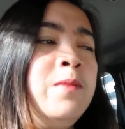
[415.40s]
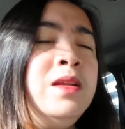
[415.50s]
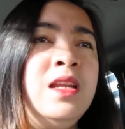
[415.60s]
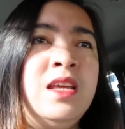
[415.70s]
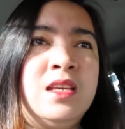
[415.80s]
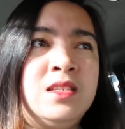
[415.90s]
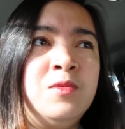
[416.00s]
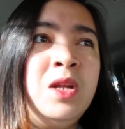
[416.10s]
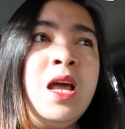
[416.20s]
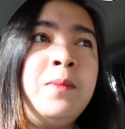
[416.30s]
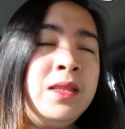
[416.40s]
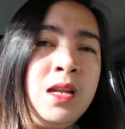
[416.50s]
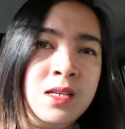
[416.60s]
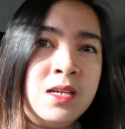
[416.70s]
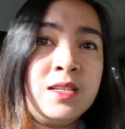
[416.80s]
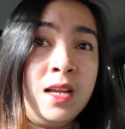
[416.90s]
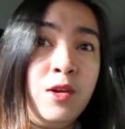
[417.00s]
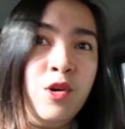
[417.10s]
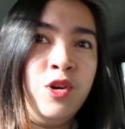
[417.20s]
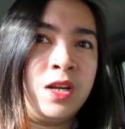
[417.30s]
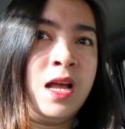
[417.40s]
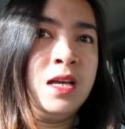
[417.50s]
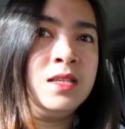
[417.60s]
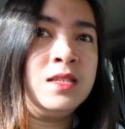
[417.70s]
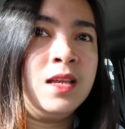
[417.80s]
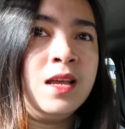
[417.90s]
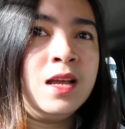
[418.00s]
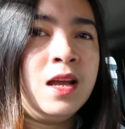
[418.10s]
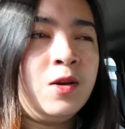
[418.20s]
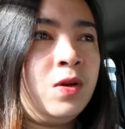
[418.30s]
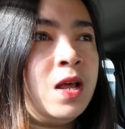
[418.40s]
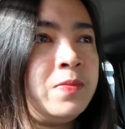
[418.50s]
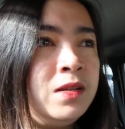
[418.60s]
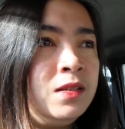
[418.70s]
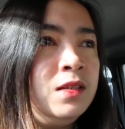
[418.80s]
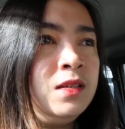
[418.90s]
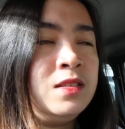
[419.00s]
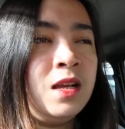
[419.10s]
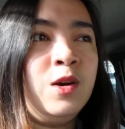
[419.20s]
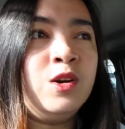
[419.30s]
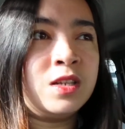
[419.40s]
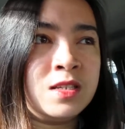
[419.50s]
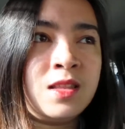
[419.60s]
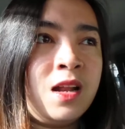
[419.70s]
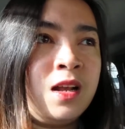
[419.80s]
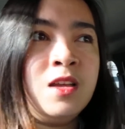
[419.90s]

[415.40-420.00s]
kabilis. Wala pa talagang isang oras. Wala pang isang oras talaga